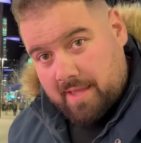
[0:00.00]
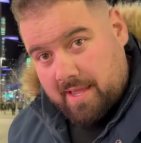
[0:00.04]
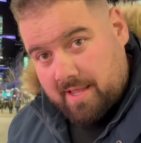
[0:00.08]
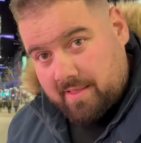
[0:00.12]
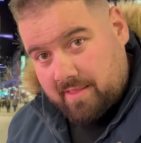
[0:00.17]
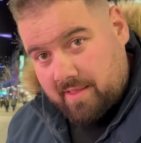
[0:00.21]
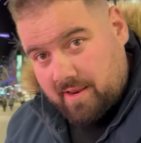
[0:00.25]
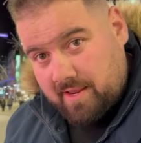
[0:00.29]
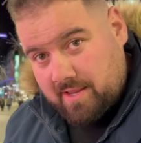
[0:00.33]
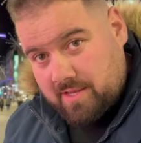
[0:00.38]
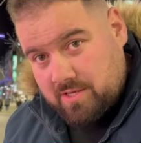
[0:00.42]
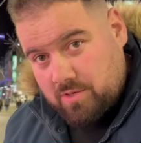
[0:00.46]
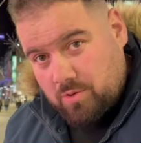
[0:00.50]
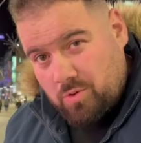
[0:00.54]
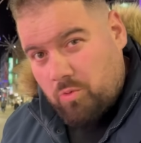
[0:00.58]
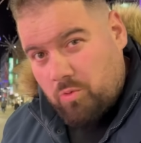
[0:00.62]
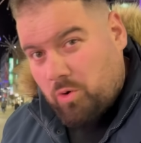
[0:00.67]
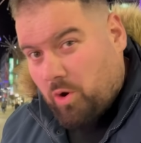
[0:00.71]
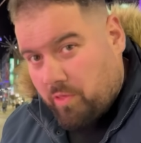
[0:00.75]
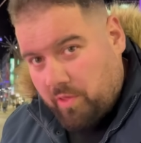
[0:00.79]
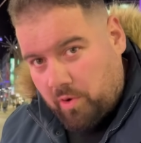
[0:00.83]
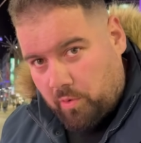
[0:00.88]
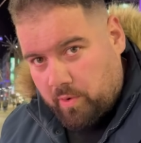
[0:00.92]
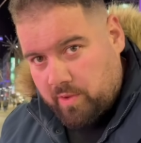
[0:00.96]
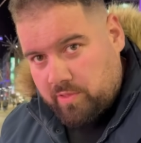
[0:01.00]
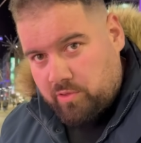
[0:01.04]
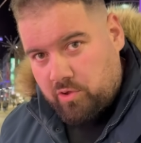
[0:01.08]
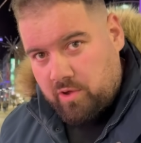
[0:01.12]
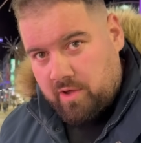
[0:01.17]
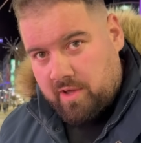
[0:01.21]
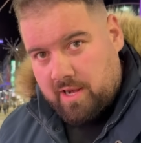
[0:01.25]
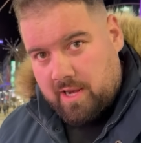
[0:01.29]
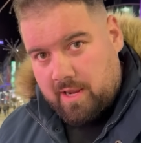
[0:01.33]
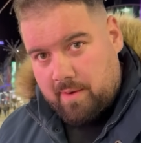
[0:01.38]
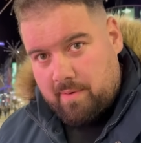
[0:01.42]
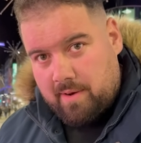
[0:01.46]
que tenéis unos descuentos
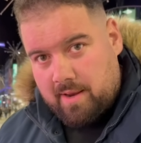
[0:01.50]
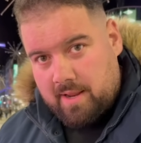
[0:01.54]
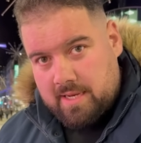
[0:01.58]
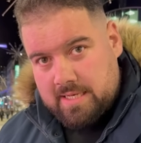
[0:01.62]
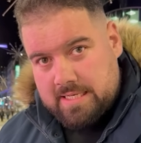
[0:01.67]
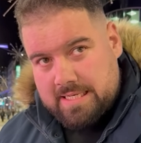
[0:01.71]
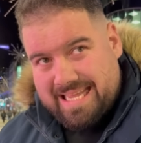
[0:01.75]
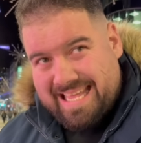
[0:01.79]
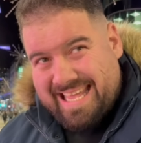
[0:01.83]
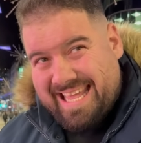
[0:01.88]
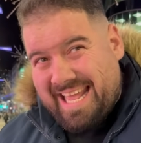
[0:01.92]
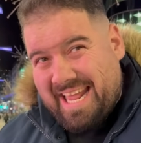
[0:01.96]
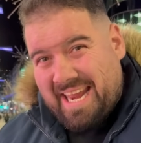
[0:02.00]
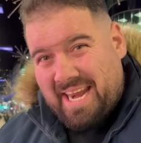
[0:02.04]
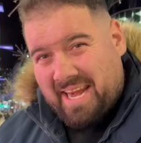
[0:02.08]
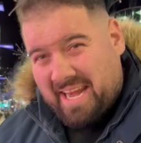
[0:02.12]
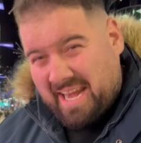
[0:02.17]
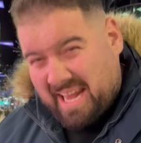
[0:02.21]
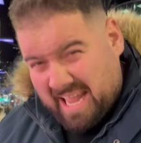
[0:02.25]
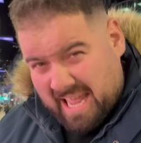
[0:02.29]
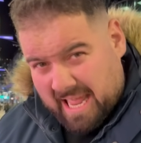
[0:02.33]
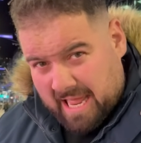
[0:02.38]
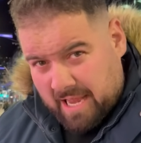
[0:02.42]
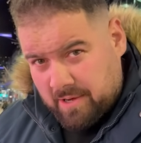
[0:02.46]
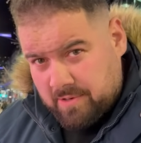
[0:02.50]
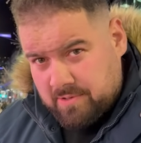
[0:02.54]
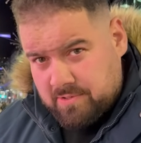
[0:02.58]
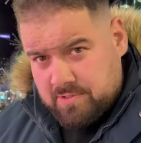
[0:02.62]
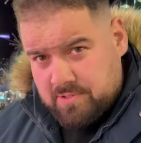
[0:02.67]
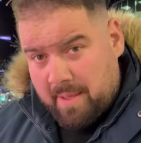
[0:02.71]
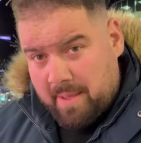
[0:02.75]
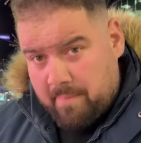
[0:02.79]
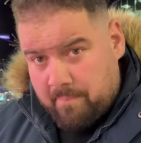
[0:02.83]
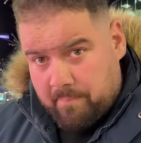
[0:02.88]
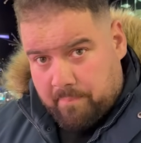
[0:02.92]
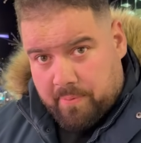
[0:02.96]
increíbles y regalos
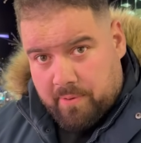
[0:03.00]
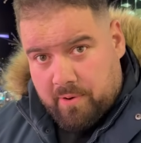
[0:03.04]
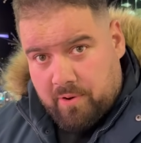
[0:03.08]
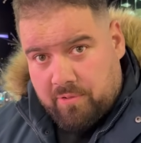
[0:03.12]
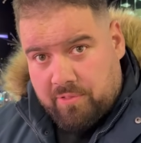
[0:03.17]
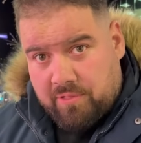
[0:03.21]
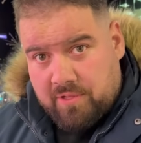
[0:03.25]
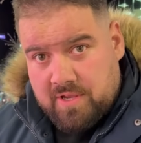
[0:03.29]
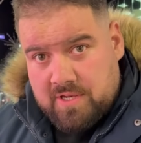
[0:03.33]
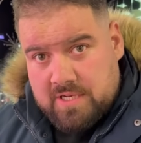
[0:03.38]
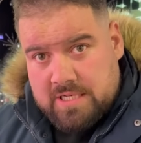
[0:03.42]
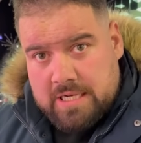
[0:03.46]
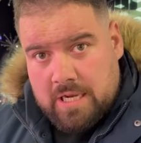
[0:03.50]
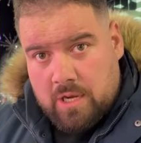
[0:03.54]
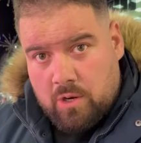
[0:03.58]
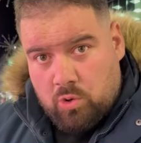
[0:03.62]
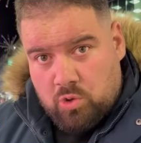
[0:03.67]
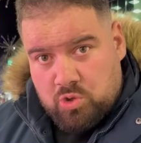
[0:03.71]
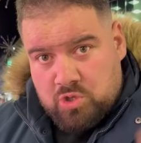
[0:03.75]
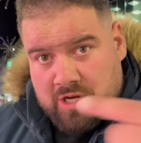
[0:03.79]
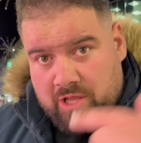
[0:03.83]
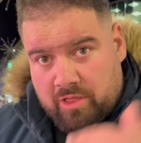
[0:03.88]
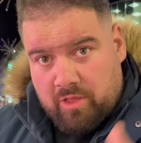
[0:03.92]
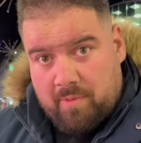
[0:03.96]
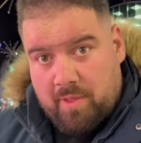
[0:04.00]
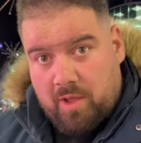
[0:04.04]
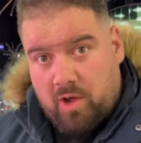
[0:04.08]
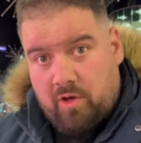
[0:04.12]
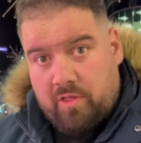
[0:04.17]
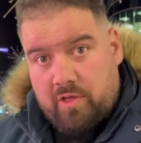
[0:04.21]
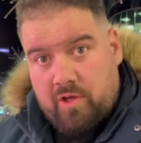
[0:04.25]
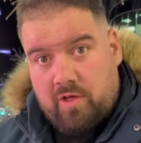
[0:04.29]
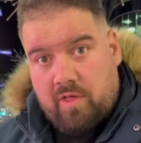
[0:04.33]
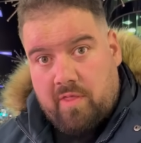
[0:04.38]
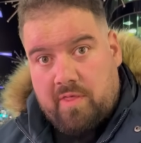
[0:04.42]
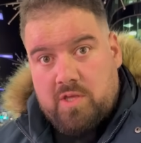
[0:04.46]
en Procis usando mi
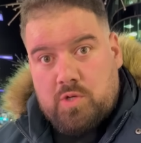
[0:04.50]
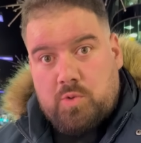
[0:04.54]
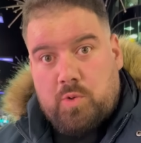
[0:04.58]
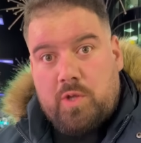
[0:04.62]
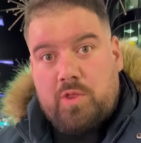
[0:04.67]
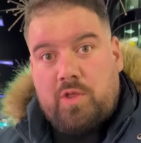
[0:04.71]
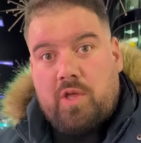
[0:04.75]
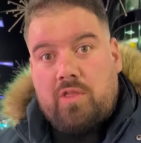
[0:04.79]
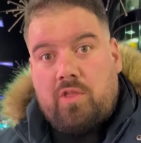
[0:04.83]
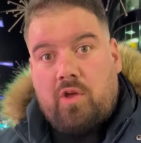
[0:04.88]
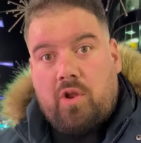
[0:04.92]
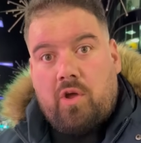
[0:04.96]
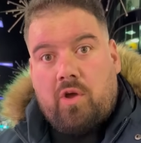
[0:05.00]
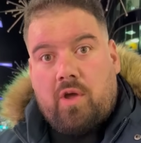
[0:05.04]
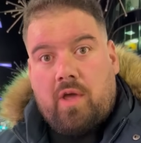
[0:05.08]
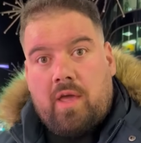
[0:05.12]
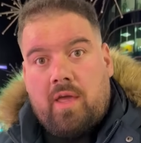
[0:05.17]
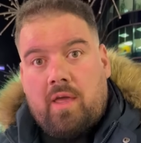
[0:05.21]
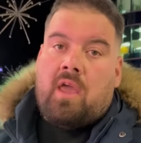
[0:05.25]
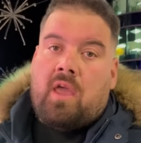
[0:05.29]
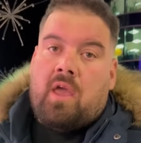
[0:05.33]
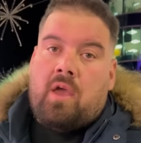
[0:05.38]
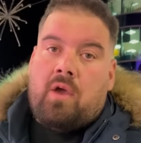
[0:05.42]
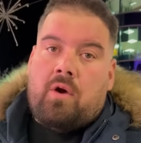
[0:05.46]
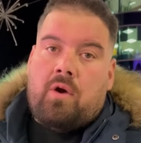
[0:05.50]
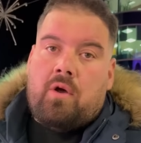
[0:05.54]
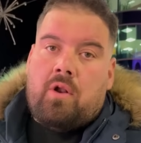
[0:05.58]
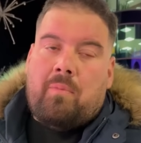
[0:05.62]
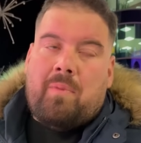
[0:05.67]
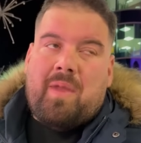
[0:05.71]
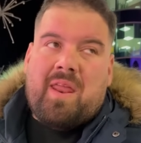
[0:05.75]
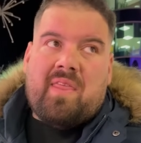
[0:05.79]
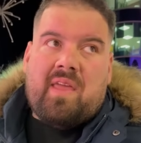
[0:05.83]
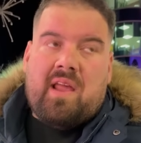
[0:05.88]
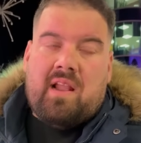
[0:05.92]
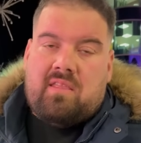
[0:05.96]
código de descuento Antonio G. Tío, no
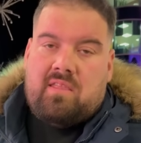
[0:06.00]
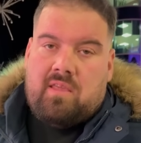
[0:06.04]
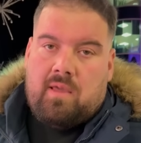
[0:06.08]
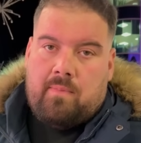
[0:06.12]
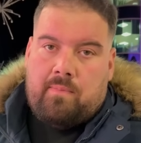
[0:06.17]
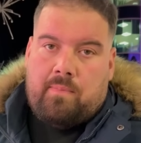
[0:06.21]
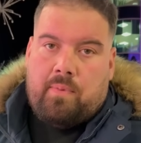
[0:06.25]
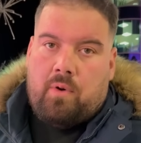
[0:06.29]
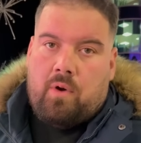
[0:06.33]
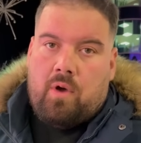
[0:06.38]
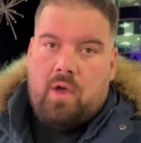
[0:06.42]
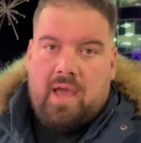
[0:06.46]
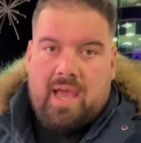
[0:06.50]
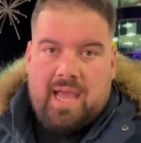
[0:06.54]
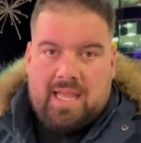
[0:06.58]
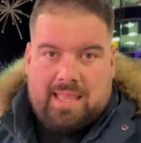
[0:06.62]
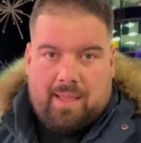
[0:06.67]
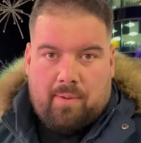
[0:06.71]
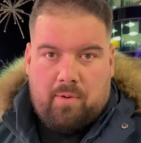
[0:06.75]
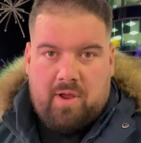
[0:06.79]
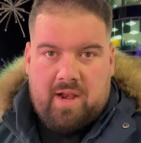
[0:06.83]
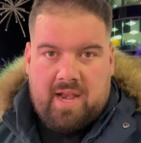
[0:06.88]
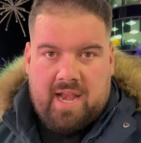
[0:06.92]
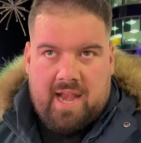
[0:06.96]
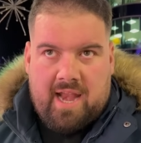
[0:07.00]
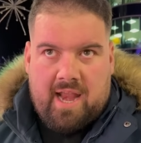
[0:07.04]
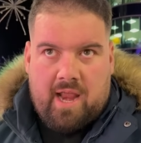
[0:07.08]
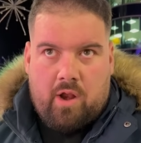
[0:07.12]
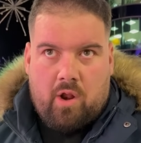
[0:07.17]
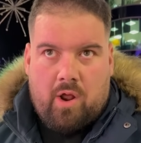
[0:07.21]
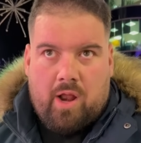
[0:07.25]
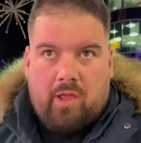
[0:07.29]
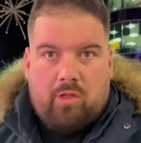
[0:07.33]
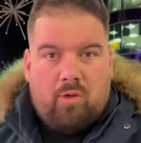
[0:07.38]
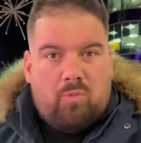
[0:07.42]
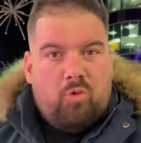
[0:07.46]
pierdas el tiempo. Estamos en enero,
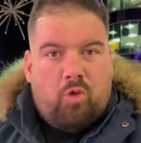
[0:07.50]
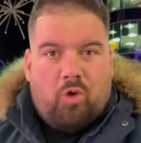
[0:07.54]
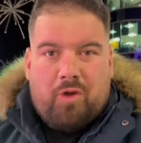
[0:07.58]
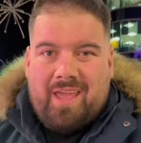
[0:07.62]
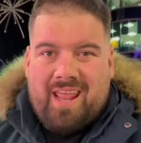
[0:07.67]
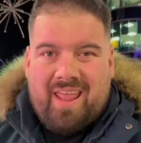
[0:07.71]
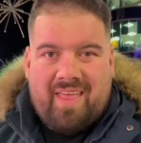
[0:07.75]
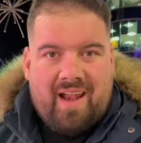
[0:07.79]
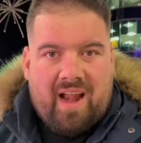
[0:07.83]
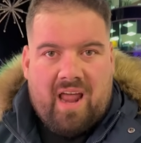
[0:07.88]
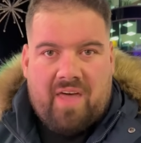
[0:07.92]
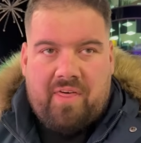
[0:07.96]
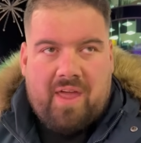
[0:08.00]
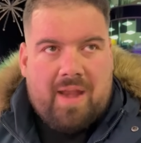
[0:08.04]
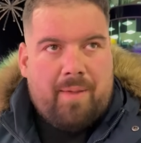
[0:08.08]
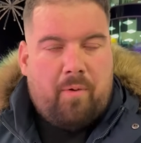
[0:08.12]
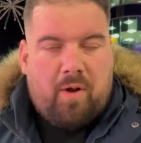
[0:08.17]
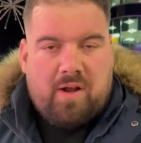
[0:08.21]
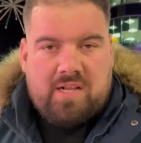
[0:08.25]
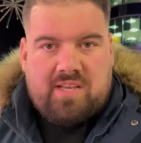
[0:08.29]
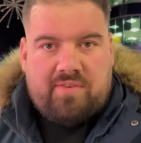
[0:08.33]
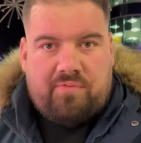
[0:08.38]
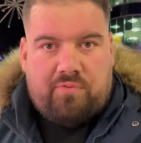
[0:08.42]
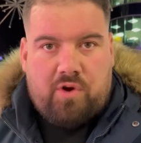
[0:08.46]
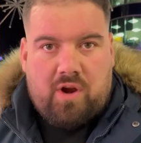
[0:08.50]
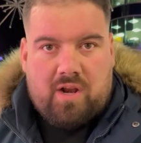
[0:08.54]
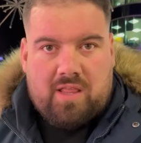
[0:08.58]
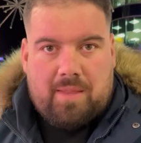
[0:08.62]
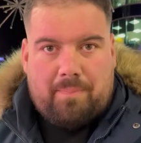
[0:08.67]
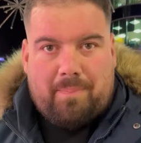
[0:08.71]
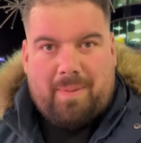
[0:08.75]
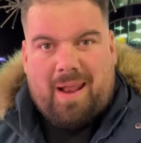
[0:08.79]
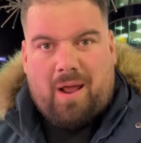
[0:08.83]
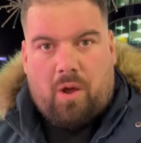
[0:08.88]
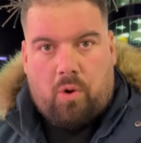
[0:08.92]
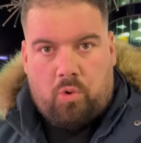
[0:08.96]
ahora todo el mundo quiere adelgazar y ponerse fuerte
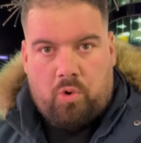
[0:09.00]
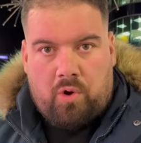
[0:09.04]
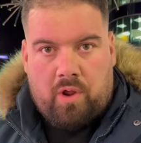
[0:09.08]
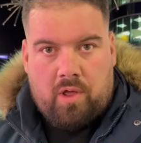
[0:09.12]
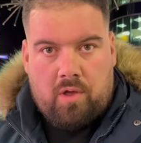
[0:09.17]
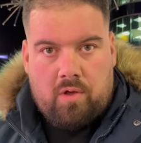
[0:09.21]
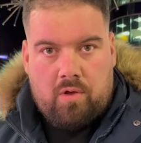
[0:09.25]
para junio.